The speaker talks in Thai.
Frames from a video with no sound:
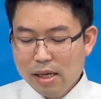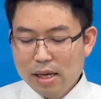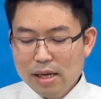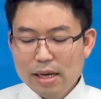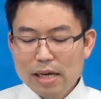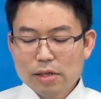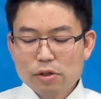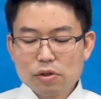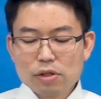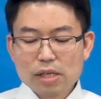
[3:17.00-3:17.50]

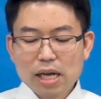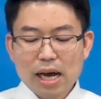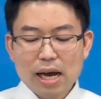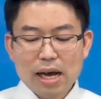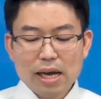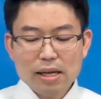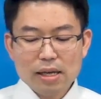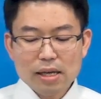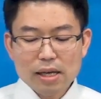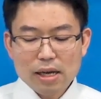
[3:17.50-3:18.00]
และสุดท้า
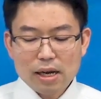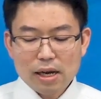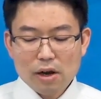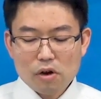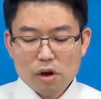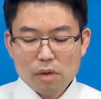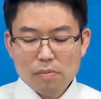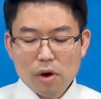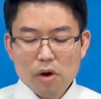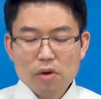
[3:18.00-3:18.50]
ยเรา
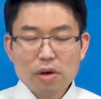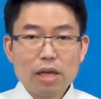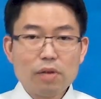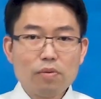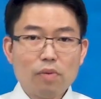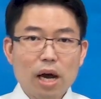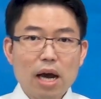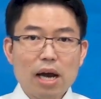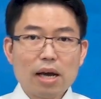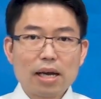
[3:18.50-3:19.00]
ก็มองเห็น
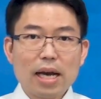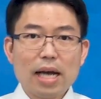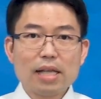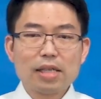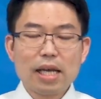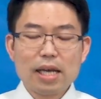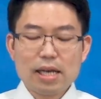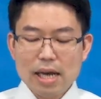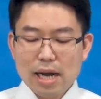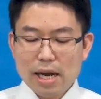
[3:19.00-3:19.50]
ว่าการ
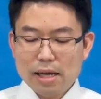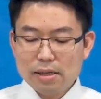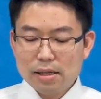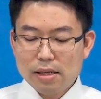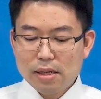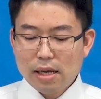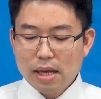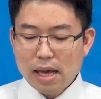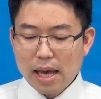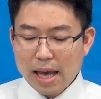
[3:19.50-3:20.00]
ใช้งาน
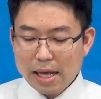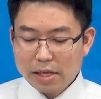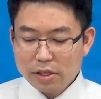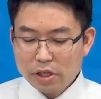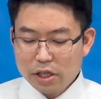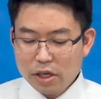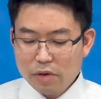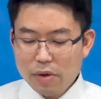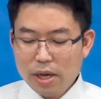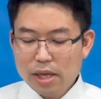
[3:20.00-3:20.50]
แห่ง
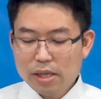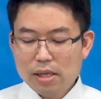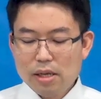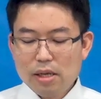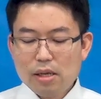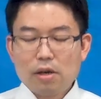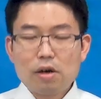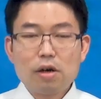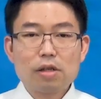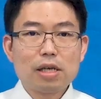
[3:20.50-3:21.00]
ชีวิต
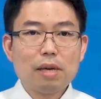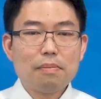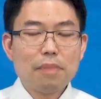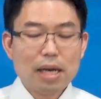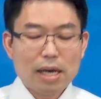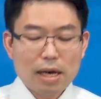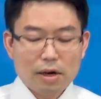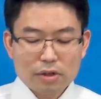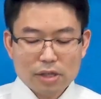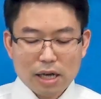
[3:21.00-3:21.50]
ก็ทำ
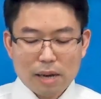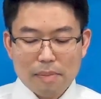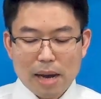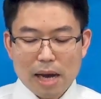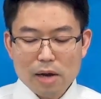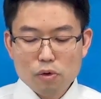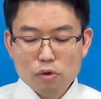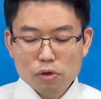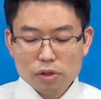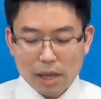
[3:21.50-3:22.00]
ให้เราสามา
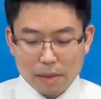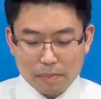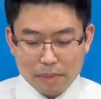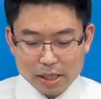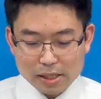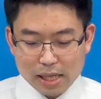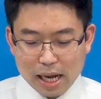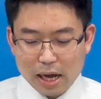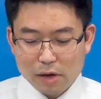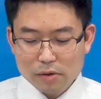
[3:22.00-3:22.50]
รถรู้จักพ
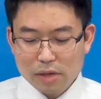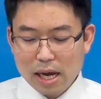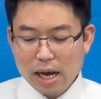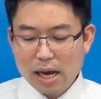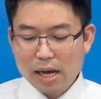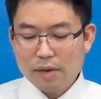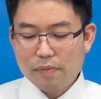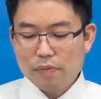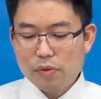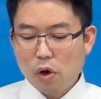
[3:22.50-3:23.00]
ระเจ้า
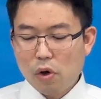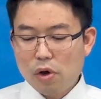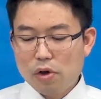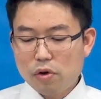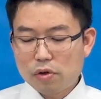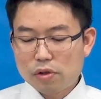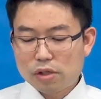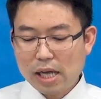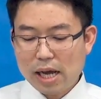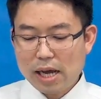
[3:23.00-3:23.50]
ได้โดย
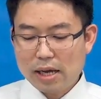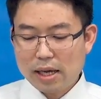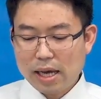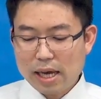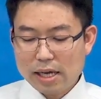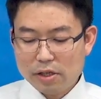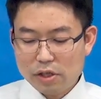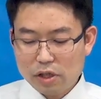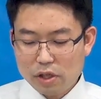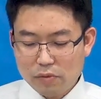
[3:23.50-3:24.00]
หนทาง
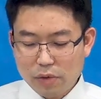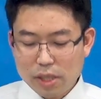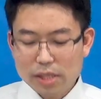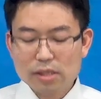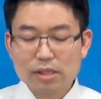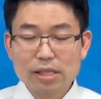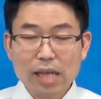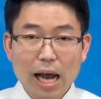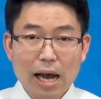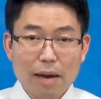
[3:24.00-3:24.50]
แห่งชีวิต
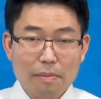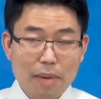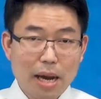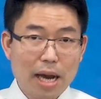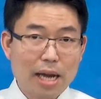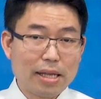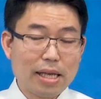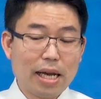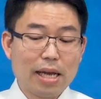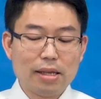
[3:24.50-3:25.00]
ทาง
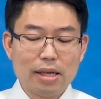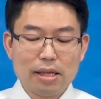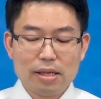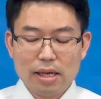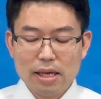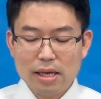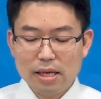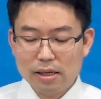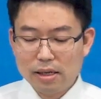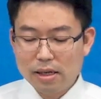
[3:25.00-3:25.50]
ภายในนั่น
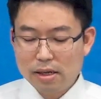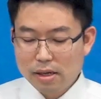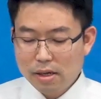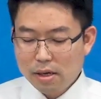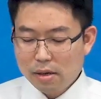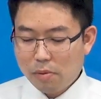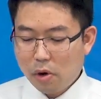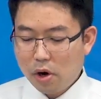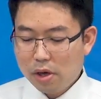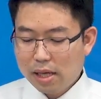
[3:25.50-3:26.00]
เอง
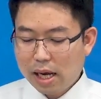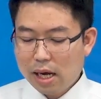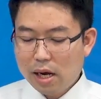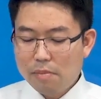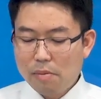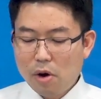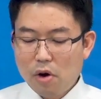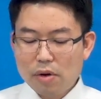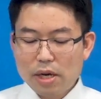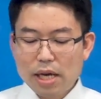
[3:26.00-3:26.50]
เพราะฉะนั้น
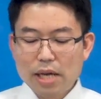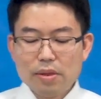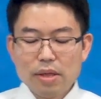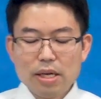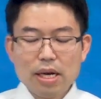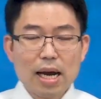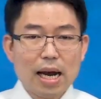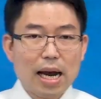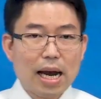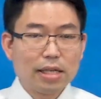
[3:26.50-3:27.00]
เรามองเห็น
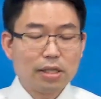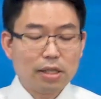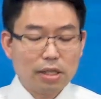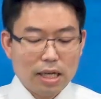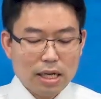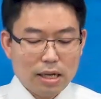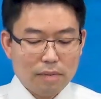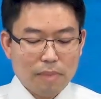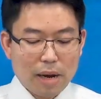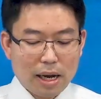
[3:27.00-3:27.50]
เนื้อหา
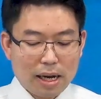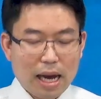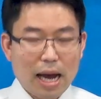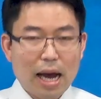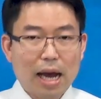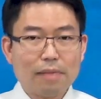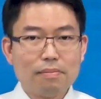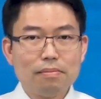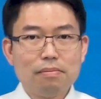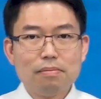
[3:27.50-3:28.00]
4ประ
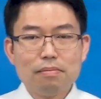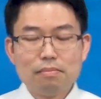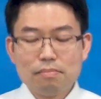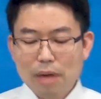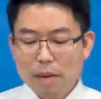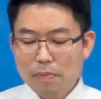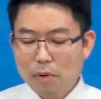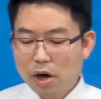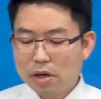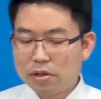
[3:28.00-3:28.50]
การ
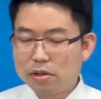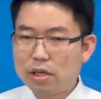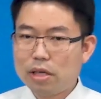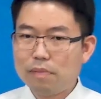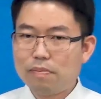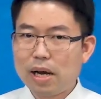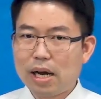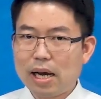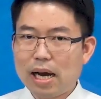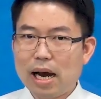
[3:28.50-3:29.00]
พระพร
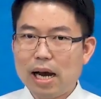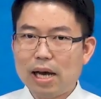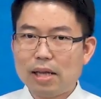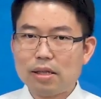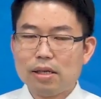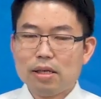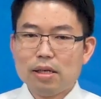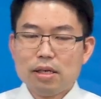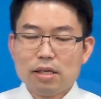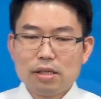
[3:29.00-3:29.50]
4ประการ
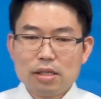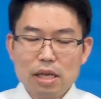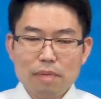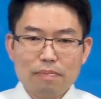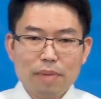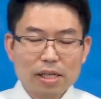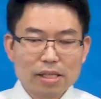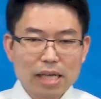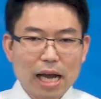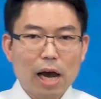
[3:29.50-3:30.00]
ที่
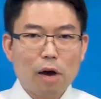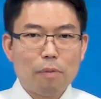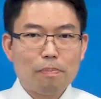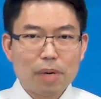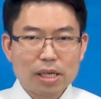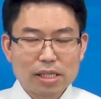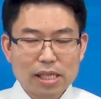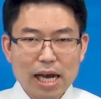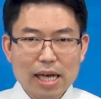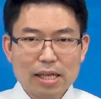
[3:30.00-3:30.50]
พระเจ้า
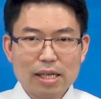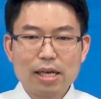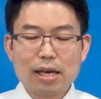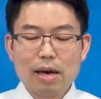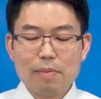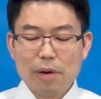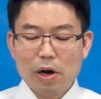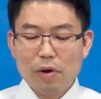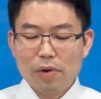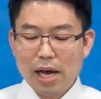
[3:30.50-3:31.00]
ประทานให้
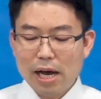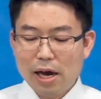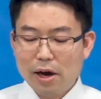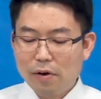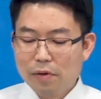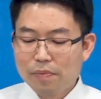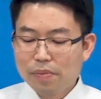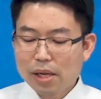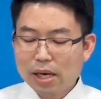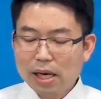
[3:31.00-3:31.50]
กับเราแล้ว
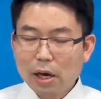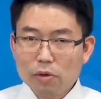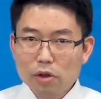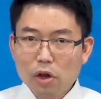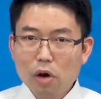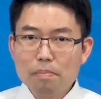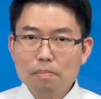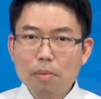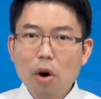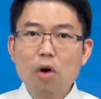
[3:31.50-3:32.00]
เรา
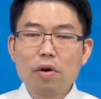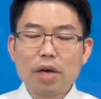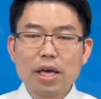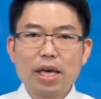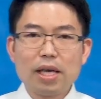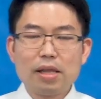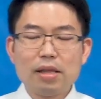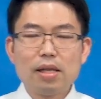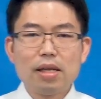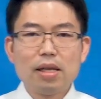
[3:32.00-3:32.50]
ต้องมอง
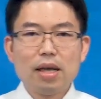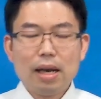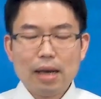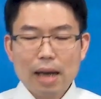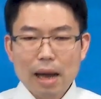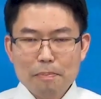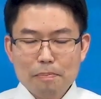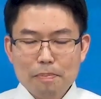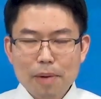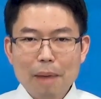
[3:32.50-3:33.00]
เห็น
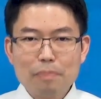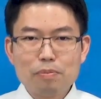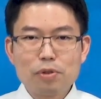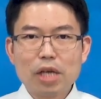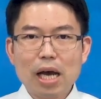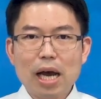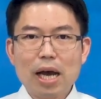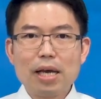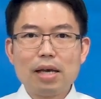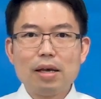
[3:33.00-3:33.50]
และปรับ
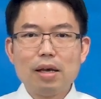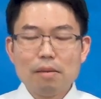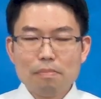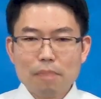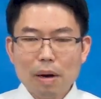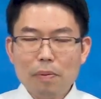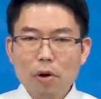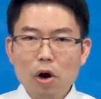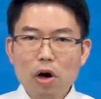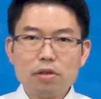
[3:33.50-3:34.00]
ใช้
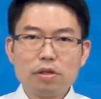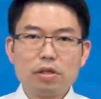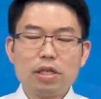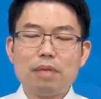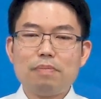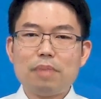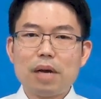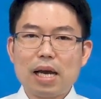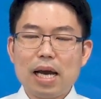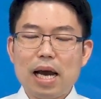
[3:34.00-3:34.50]
พระพร
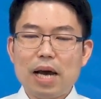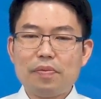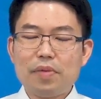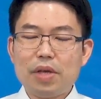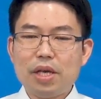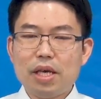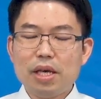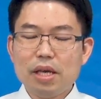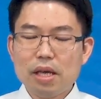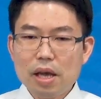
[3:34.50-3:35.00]
4ประการ
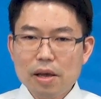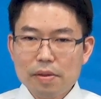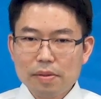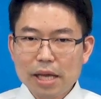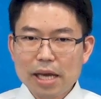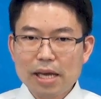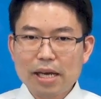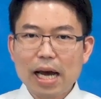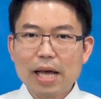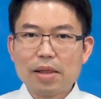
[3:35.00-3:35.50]
นี้
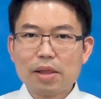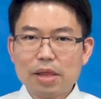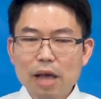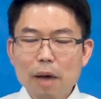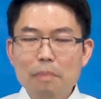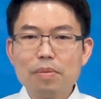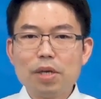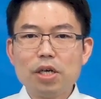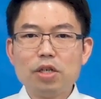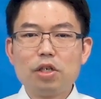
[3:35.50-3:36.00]
ในการ
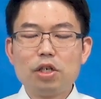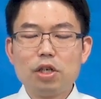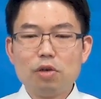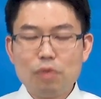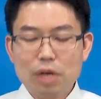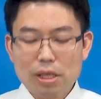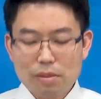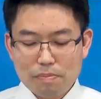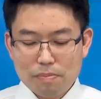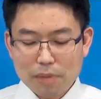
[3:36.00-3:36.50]
ดำเนินชี
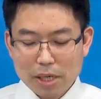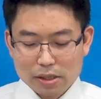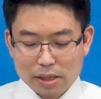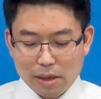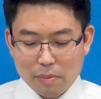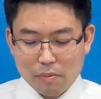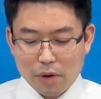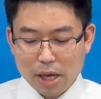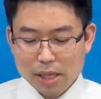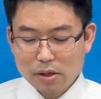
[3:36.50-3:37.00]
วิตประ
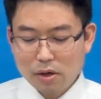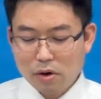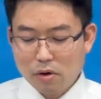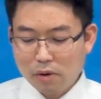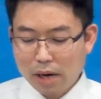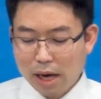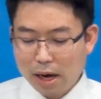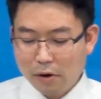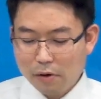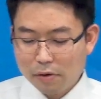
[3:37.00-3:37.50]
จำวันของ
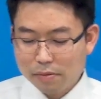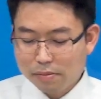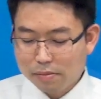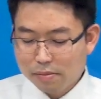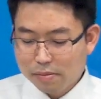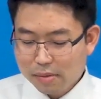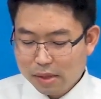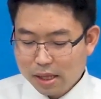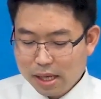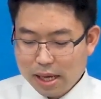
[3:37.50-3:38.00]
เรา
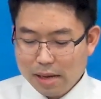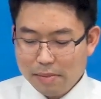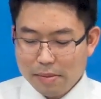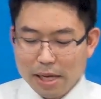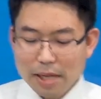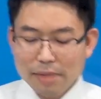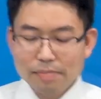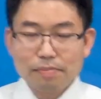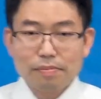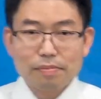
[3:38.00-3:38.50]
เอเม
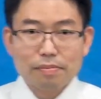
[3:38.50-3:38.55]
น